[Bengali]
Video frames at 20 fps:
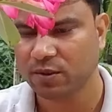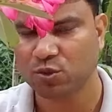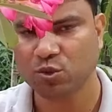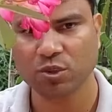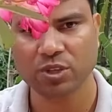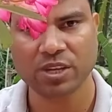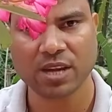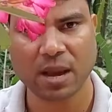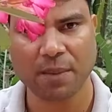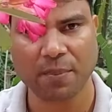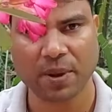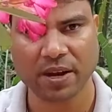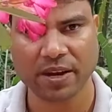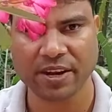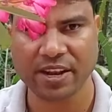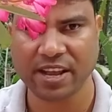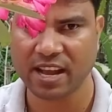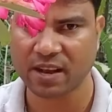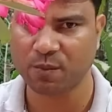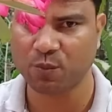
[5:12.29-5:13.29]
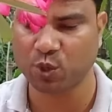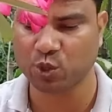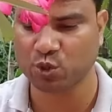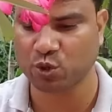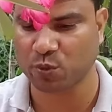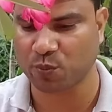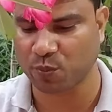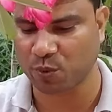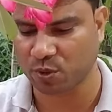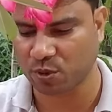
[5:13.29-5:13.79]
যদি না পারেন এক
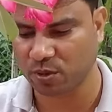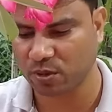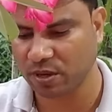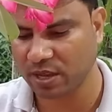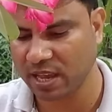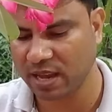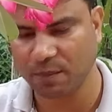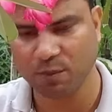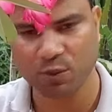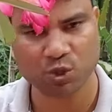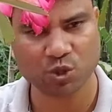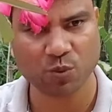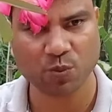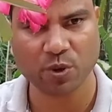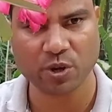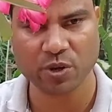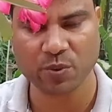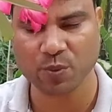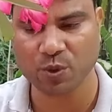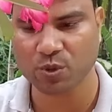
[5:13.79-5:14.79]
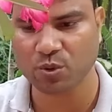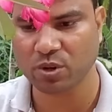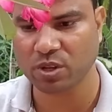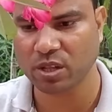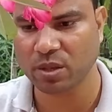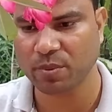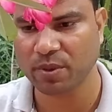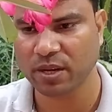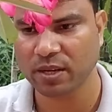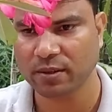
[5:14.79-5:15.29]
বছর পর এক বছর পর রিপোর্ট করে
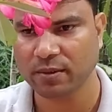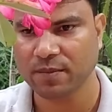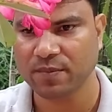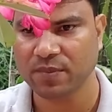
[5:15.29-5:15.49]
দেবেন